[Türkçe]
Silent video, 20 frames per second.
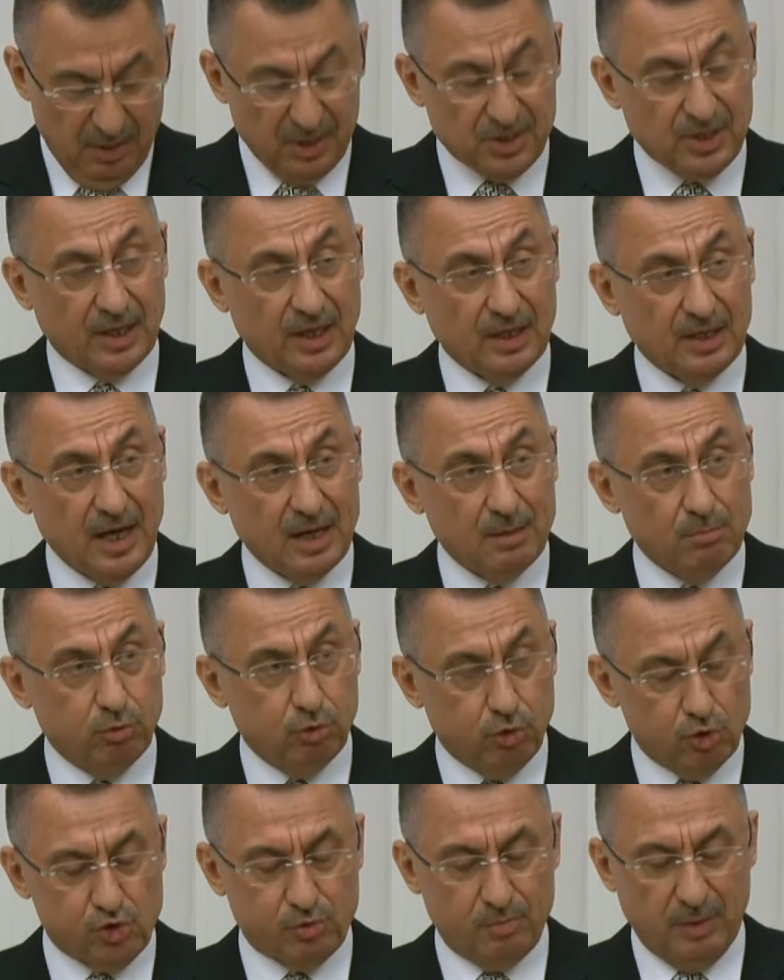
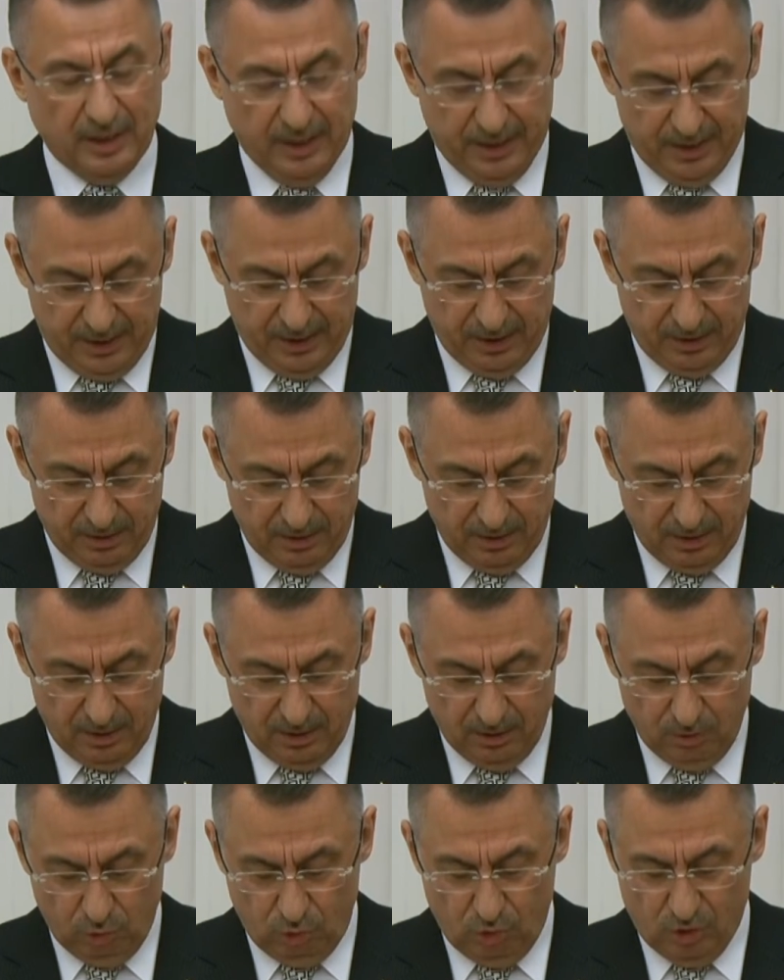meseleler buluşmaları
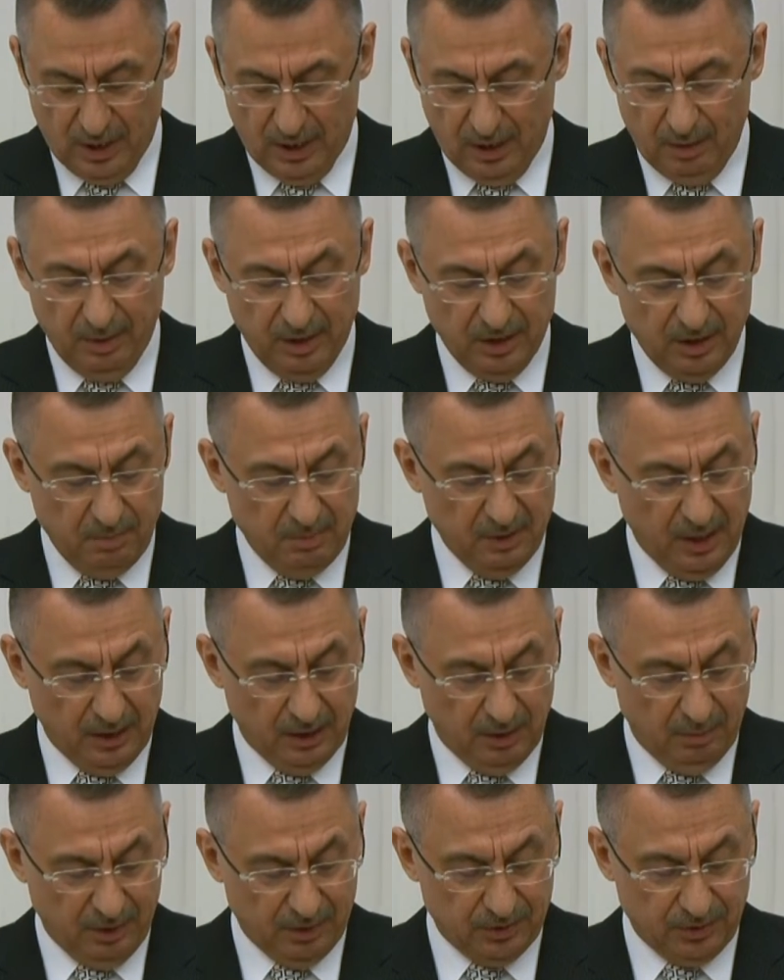düzenlemeyi de
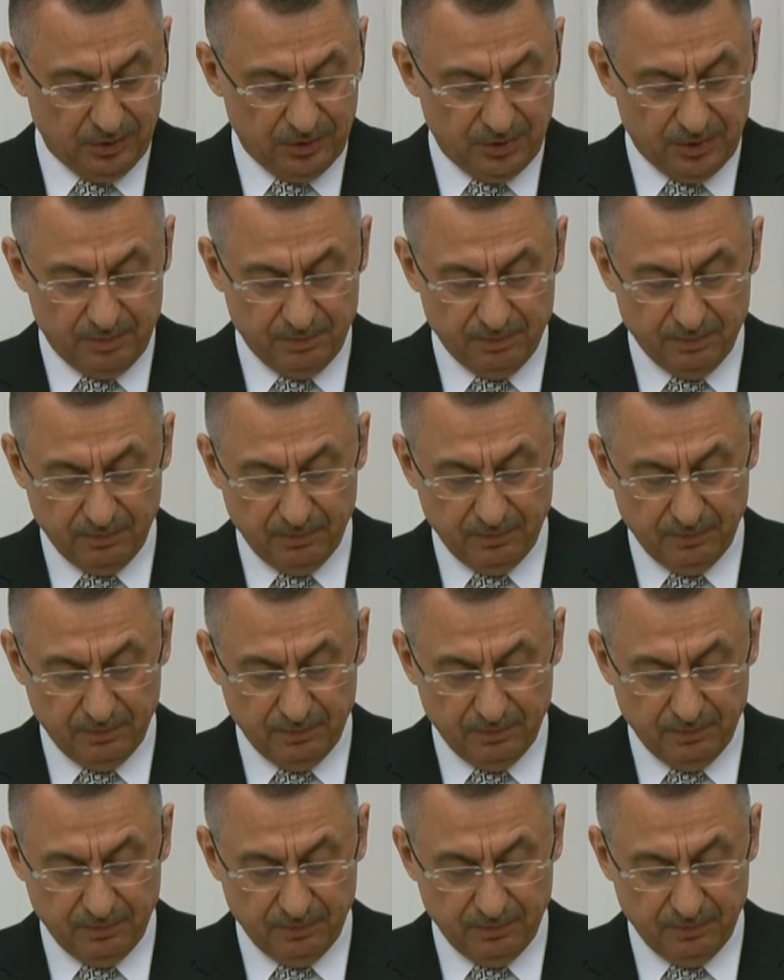planlamaktadır.